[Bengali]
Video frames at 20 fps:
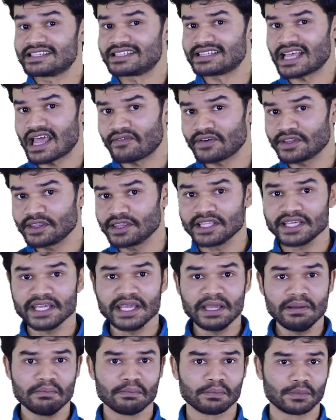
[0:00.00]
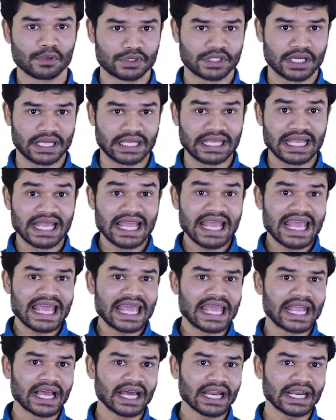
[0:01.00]
সেভেন দিয়ে বোঝাই
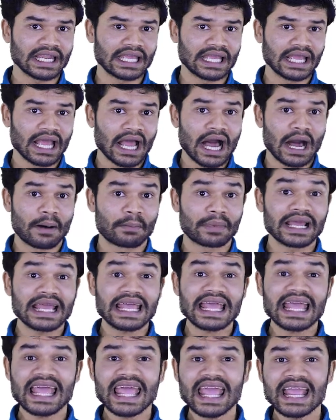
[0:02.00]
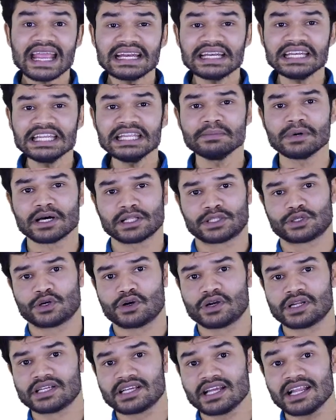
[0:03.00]
এখানে আমরা একটি মাত্র
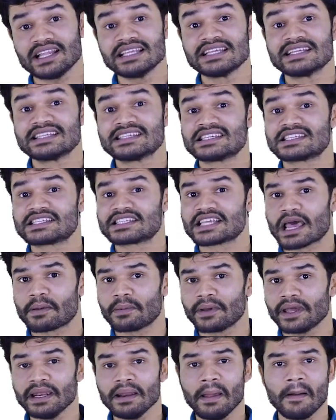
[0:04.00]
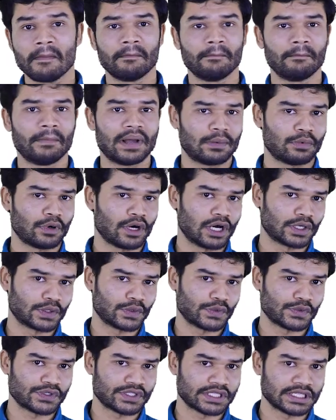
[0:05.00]
ডিজিট সেভেন ব্যবহার
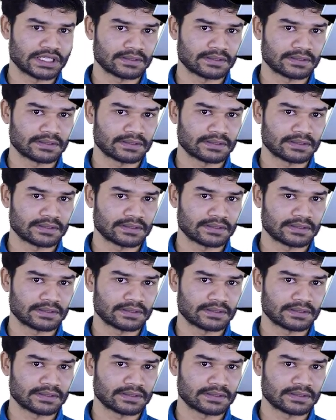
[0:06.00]
করছি